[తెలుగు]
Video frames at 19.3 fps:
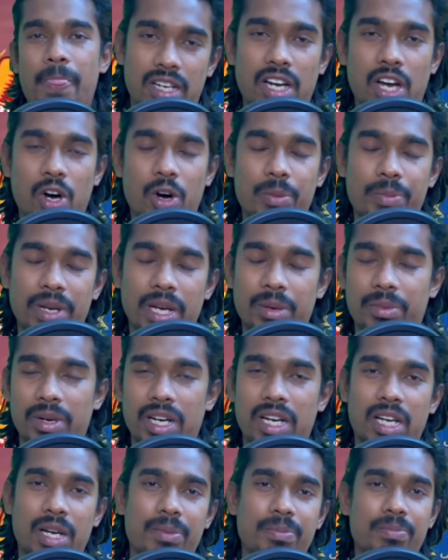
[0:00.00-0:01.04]
నా ఒపీనియన్
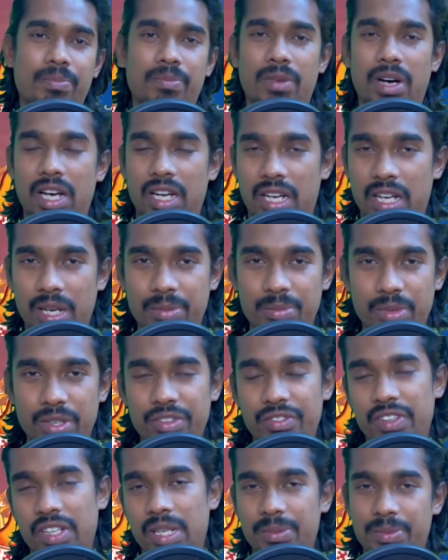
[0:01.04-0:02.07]
ప్రకారం మార్క్ రంబోయ్
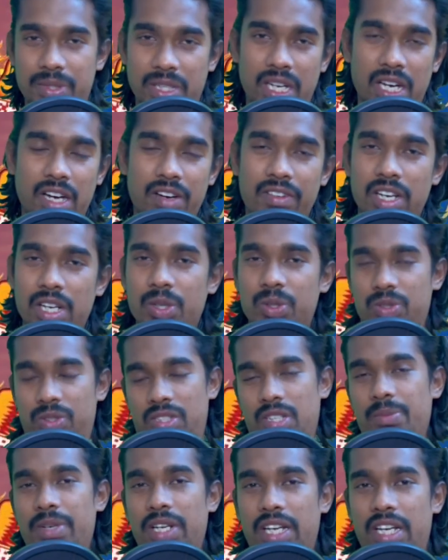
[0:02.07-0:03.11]
ఫిలిప్స్ రావాలి
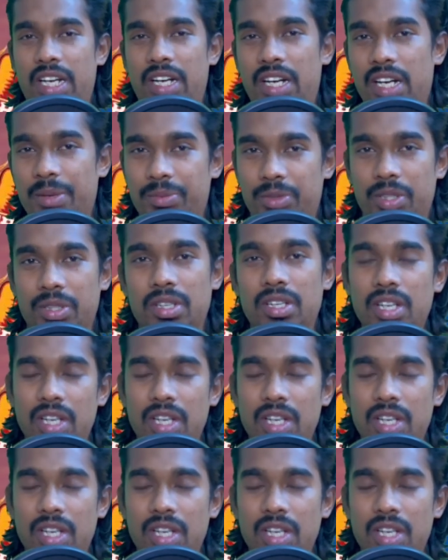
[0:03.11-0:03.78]
వస్తే మనకి ఇన్ డెప్త్